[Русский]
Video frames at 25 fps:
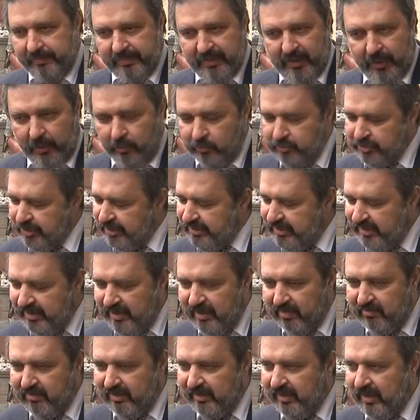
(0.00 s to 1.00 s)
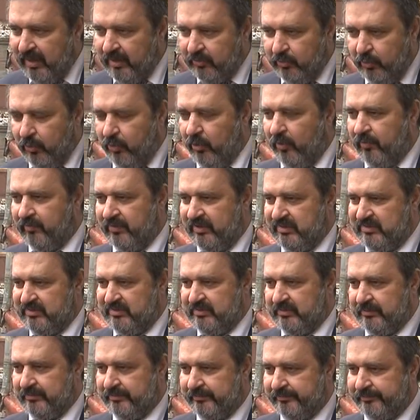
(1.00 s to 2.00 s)
Уже не говоря о
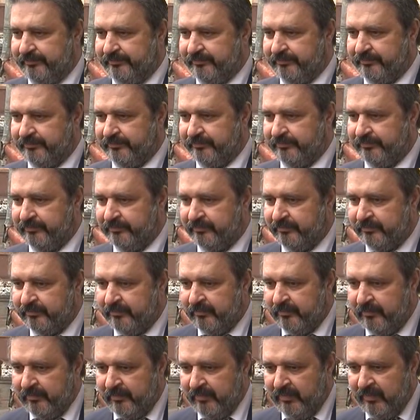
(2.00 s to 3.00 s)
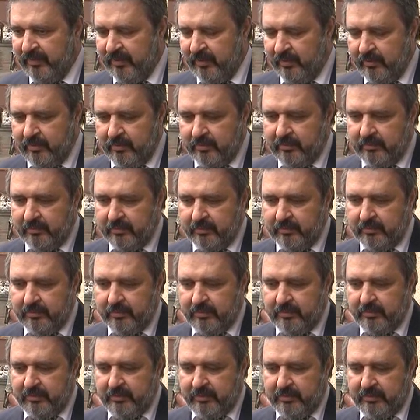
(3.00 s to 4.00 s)
духовности. Они не
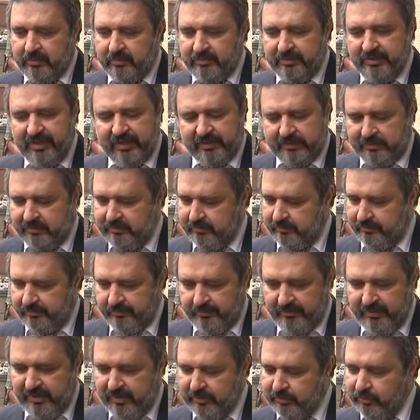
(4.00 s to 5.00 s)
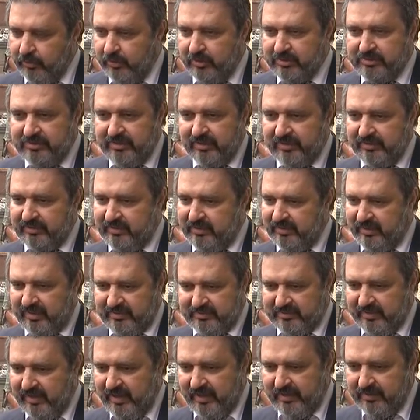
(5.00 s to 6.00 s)
раскаялись? Нет, никто из них не
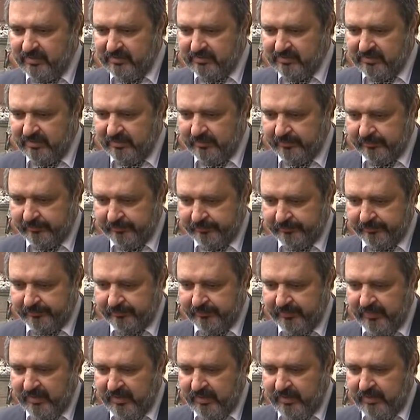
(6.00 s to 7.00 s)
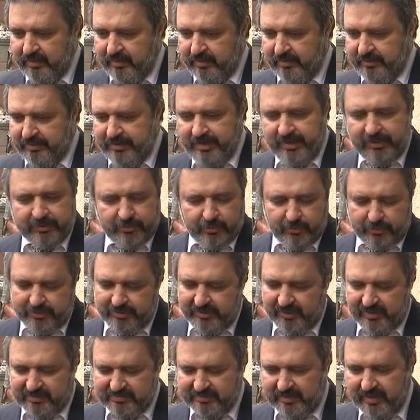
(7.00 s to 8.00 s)
раскаялся. Никто не
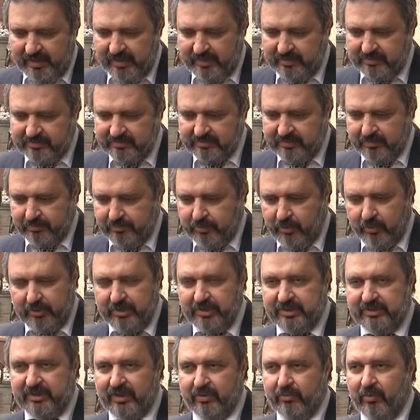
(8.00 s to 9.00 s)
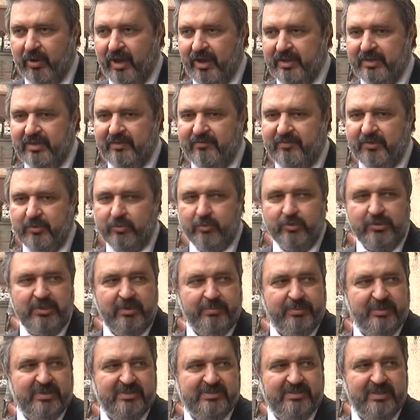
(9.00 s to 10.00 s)
раскаялся. Более того, они вину не
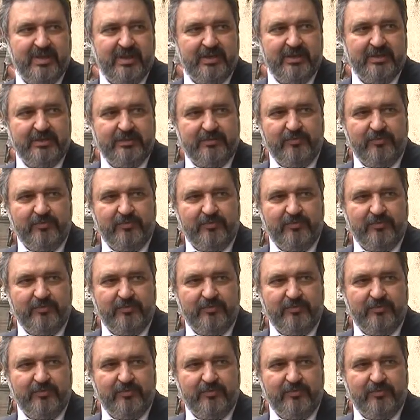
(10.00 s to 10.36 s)
признали.